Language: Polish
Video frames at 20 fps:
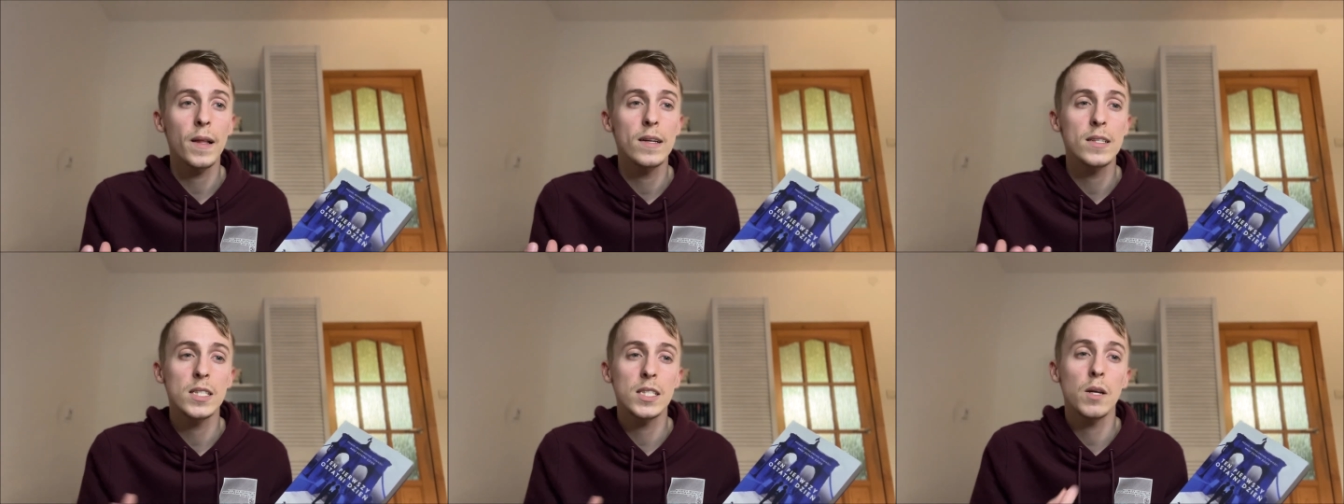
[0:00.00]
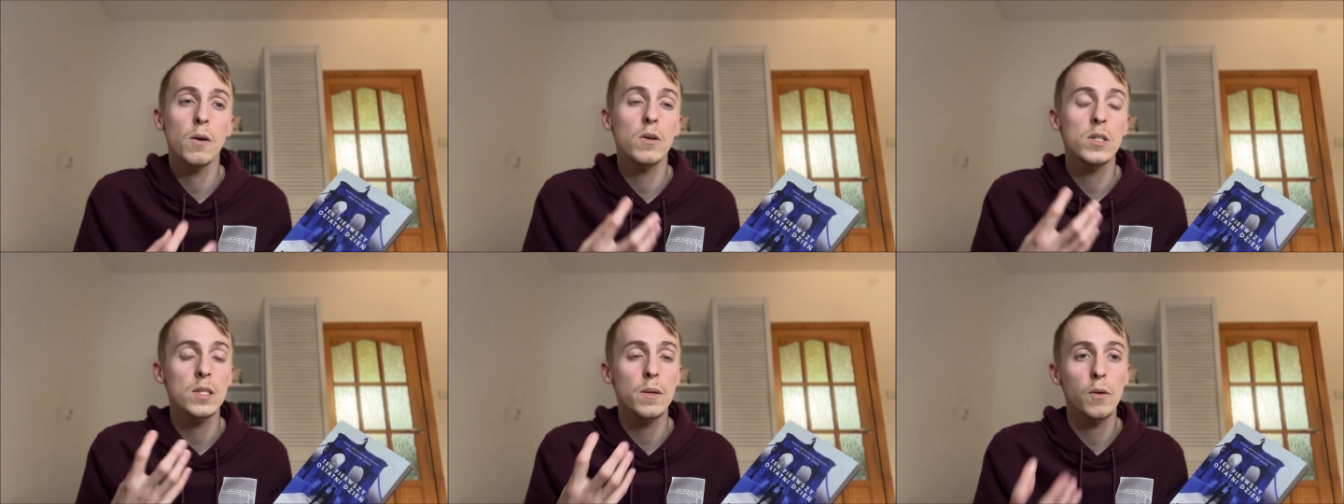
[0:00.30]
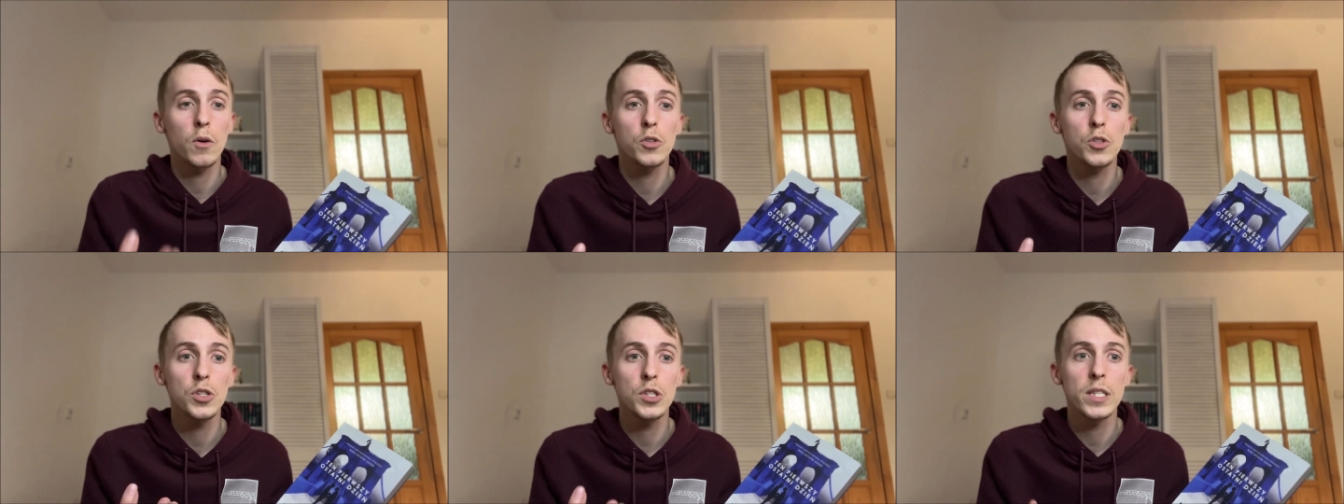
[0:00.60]
yy, z całego,
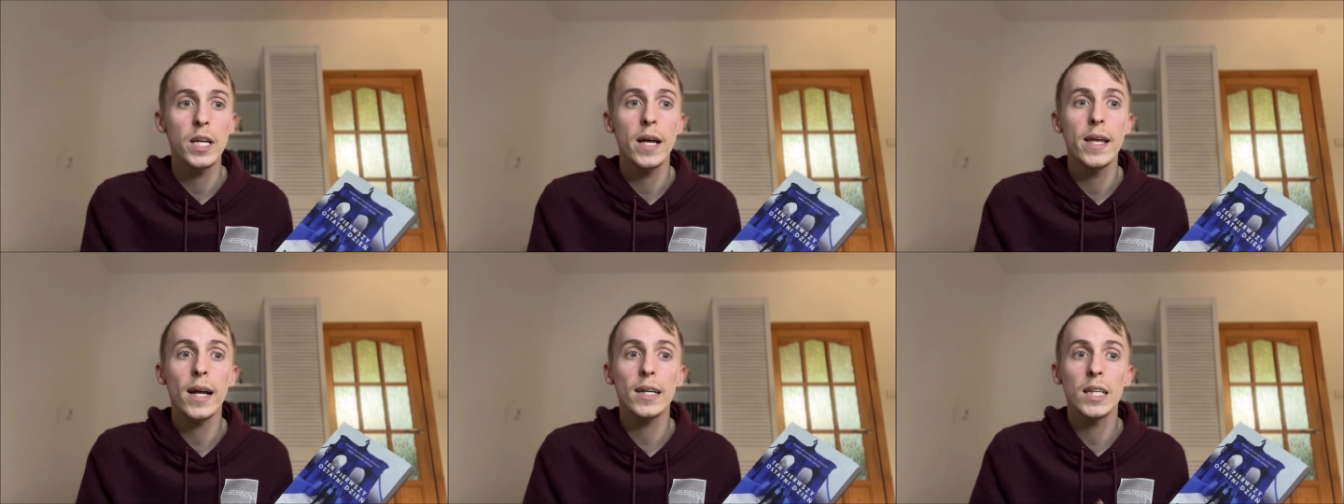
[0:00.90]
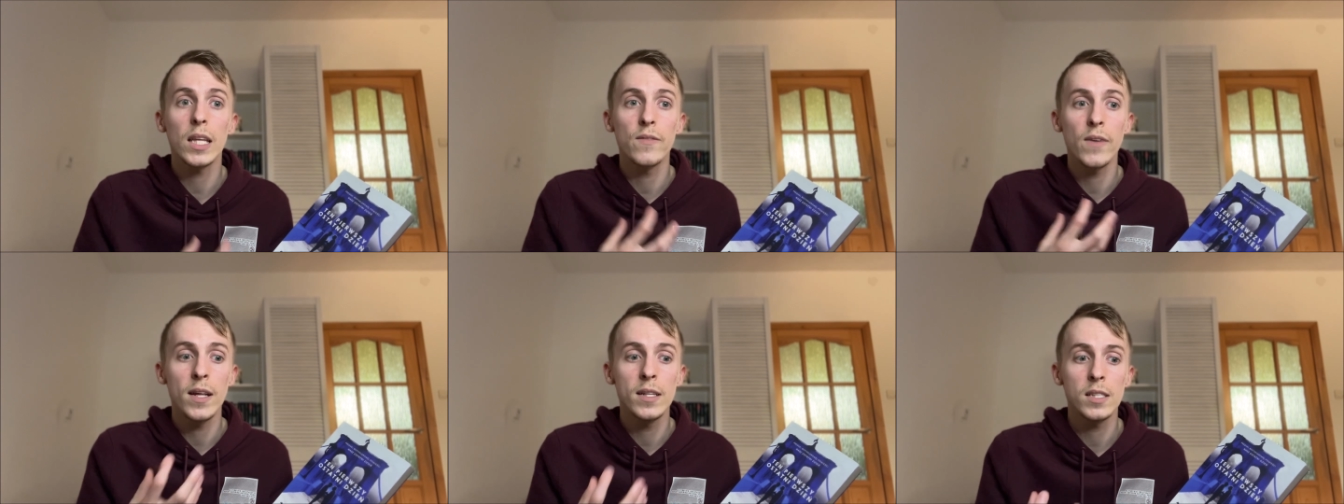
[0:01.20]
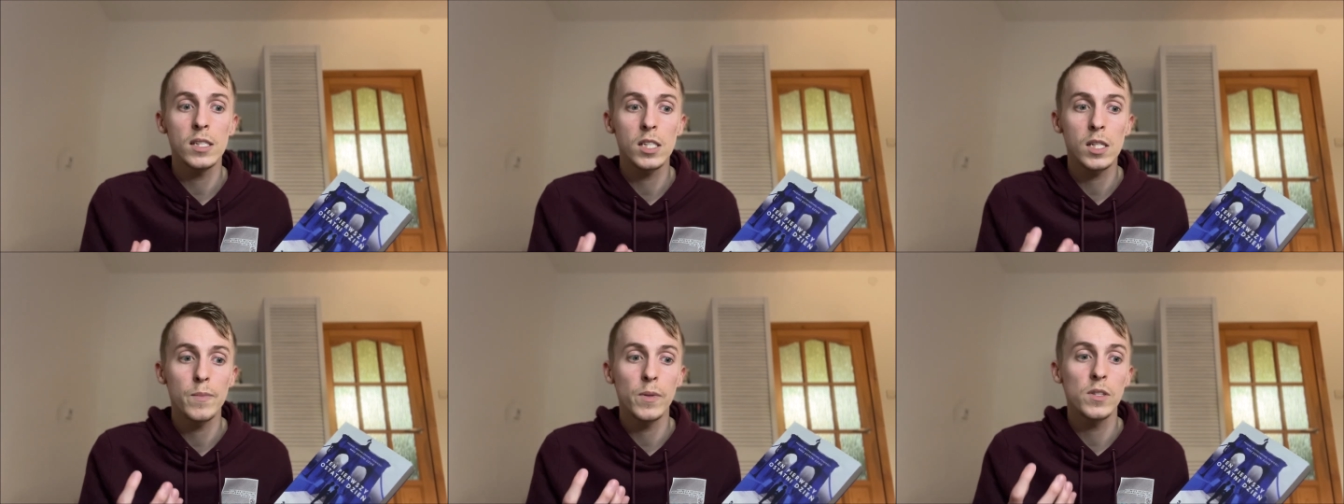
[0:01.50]
całego życia jak
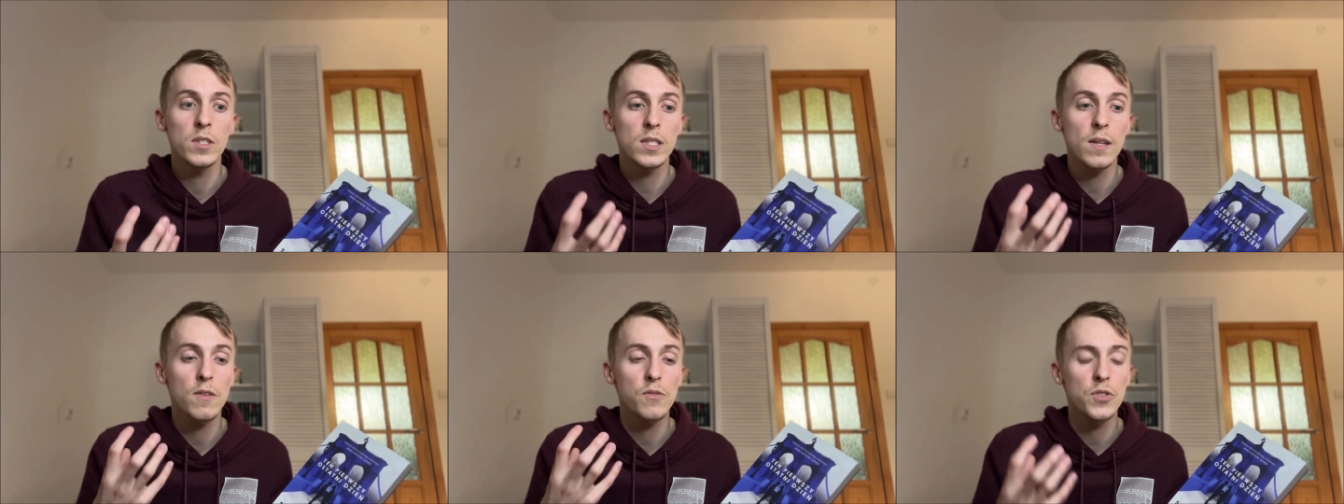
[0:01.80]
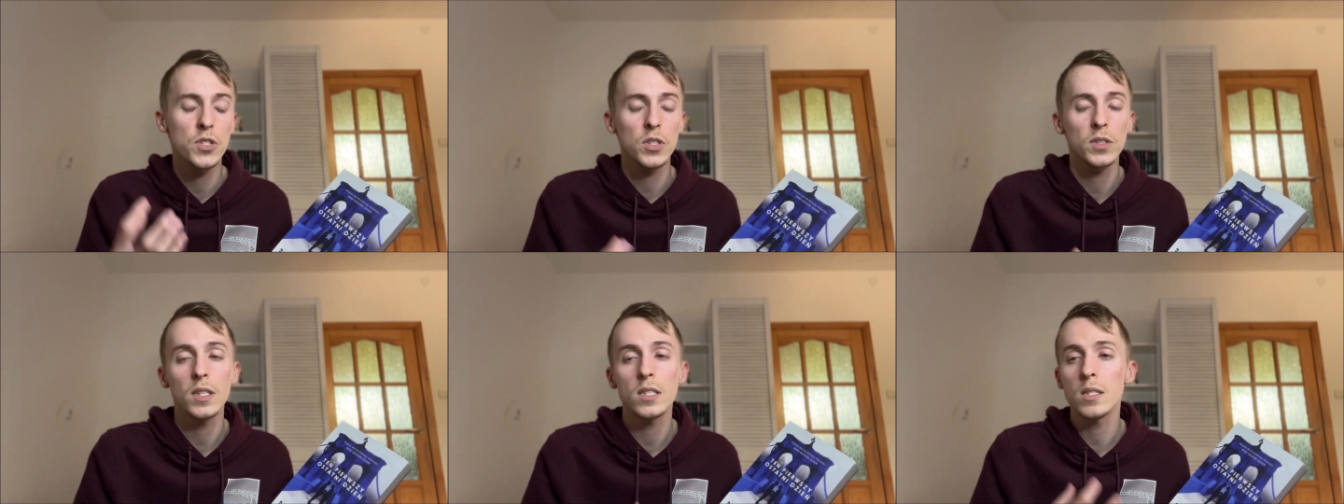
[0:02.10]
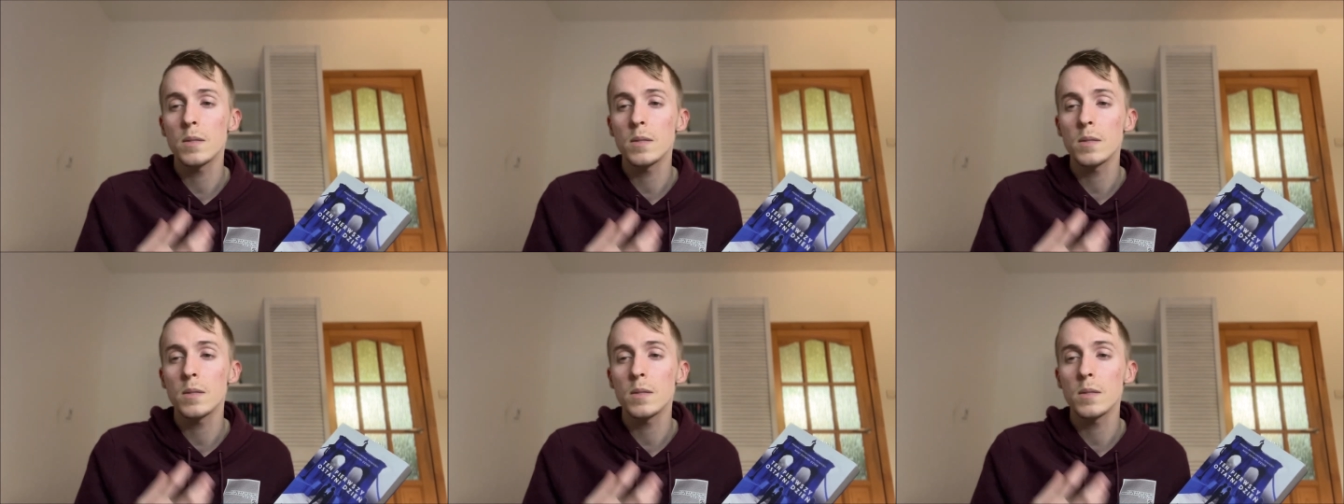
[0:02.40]
najwięcej, żeby nie stawać wszystko